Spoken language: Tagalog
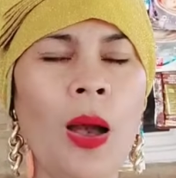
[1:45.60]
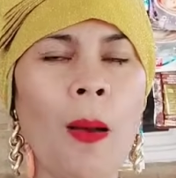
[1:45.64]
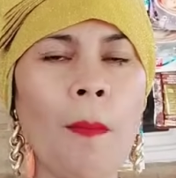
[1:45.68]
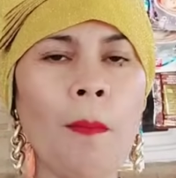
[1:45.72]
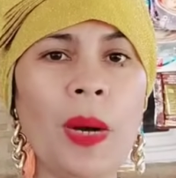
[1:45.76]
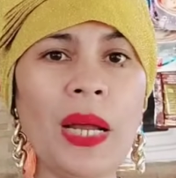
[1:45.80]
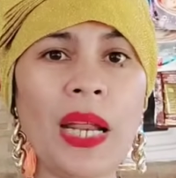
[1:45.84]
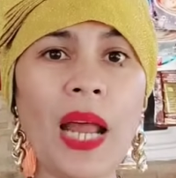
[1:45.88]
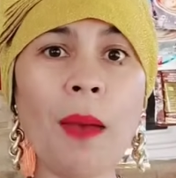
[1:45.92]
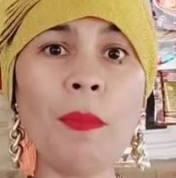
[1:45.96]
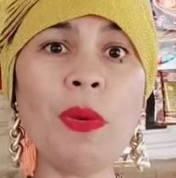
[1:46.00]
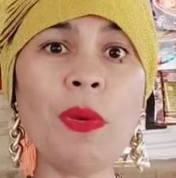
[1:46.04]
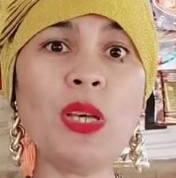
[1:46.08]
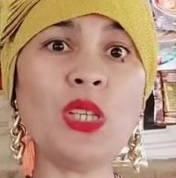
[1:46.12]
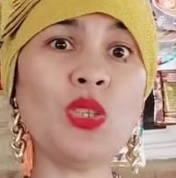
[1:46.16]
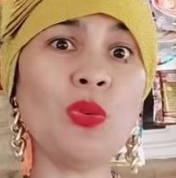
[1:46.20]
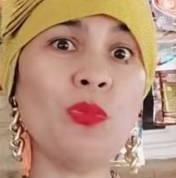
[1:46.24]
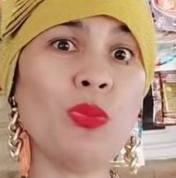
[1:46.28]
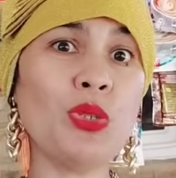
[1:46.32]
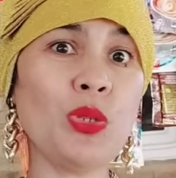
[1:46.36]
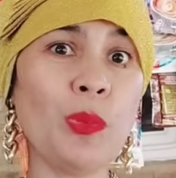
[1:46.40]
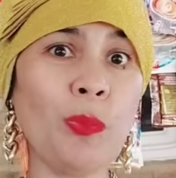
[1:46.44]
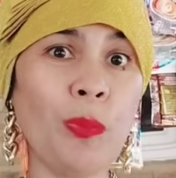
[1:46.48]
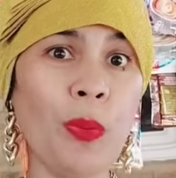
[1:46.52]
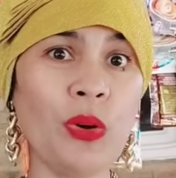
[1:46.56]
maraming
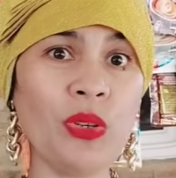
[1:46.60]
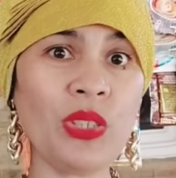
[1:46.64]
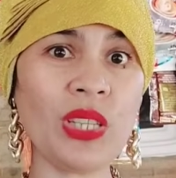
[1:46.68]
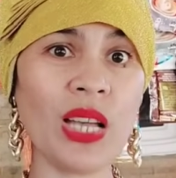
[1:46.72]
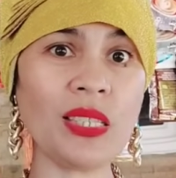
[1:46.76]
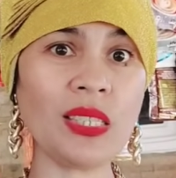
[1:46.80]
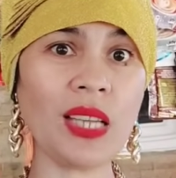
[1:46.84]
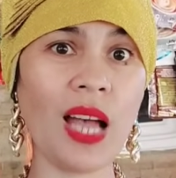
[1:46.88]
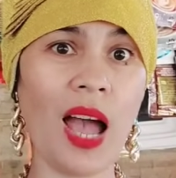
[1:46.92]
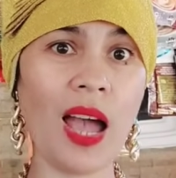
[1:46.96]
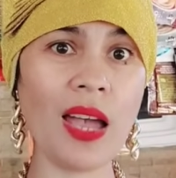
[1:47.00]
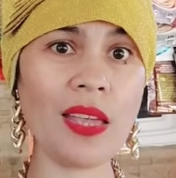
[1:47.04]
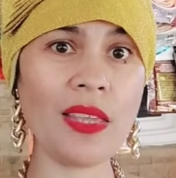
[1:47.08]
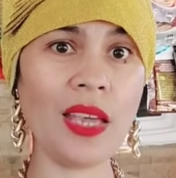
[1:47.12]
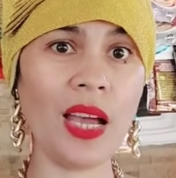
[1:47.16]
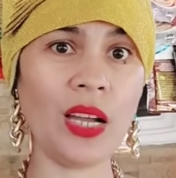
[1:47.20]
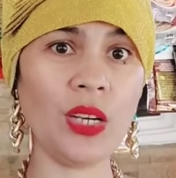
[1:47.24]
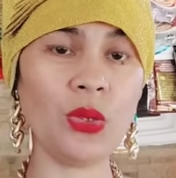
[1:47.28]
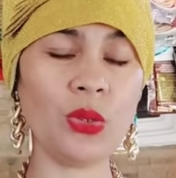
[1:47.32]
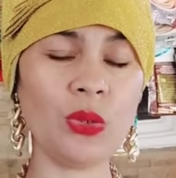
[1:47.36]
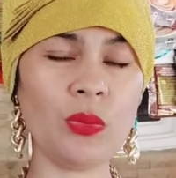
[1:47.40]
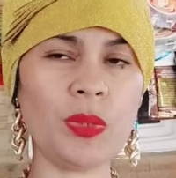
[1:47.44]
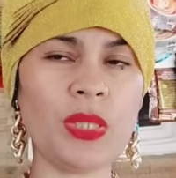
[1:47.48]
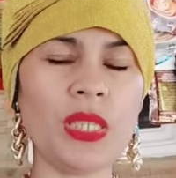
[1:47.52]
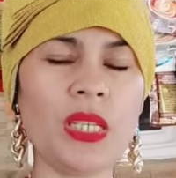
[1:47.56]
sumusuporta sa kanya
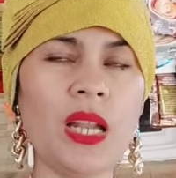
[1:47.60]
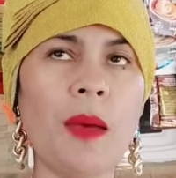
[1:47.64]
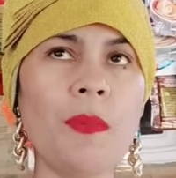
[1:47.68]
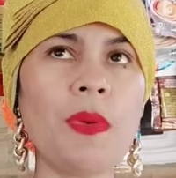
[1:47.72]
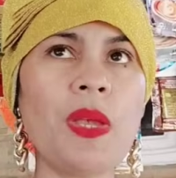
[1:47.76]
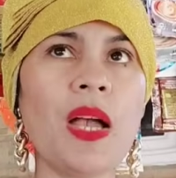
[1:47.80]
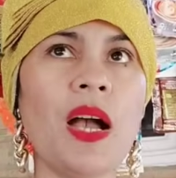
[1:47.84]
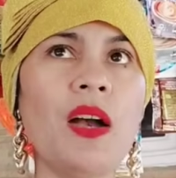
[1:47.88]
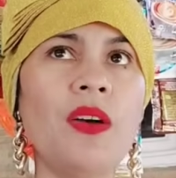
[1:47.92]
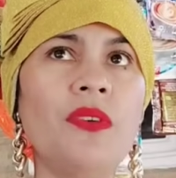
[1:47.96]
nung sinabi niya,